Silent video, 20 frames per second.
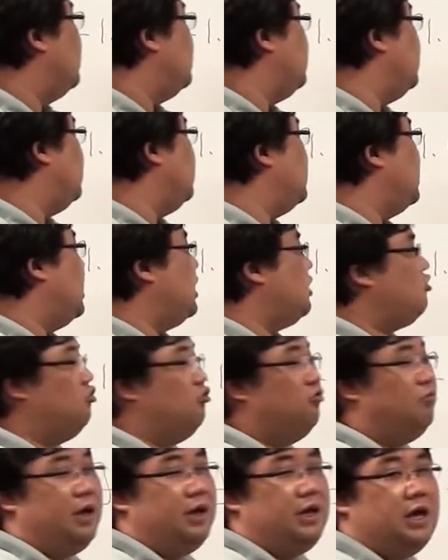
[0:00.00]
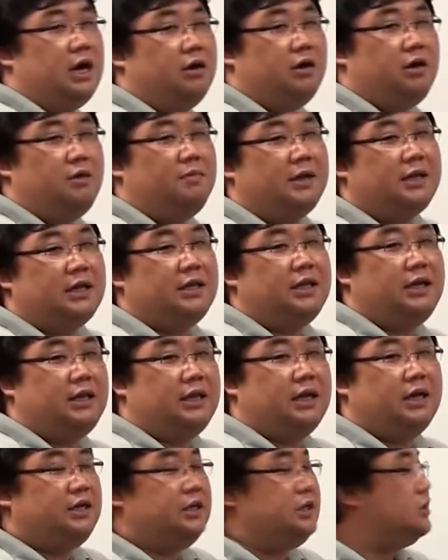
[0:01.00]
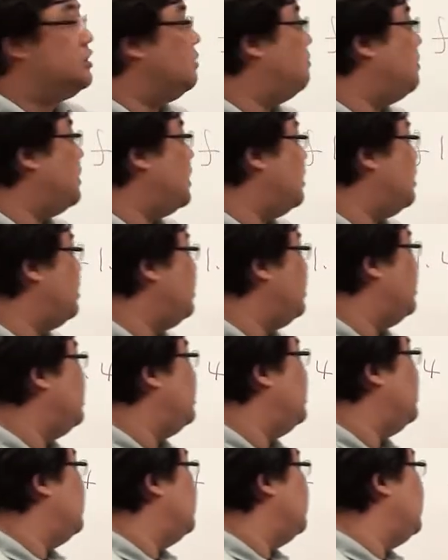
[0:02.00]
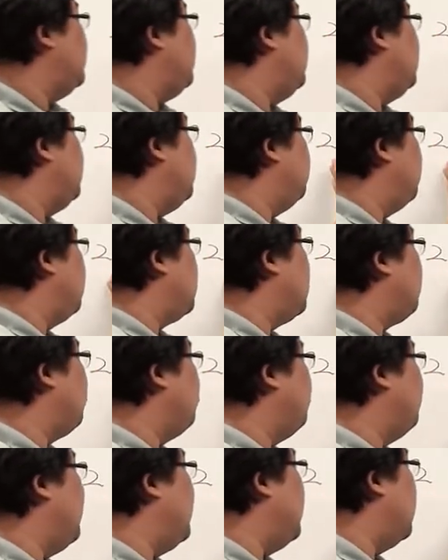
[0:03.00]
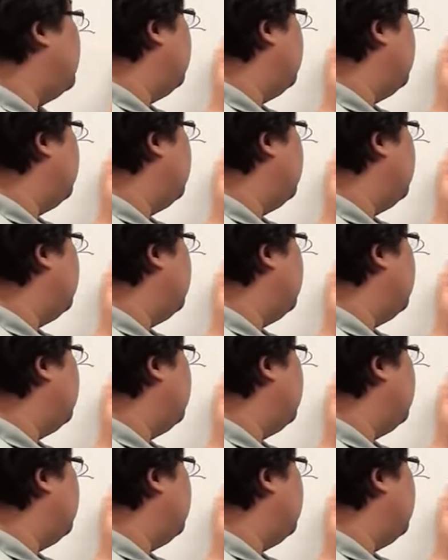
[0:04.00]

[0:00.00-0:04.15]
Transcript: 2가 2배 양을 받아들인다. 2.8을 2보다 2배 양,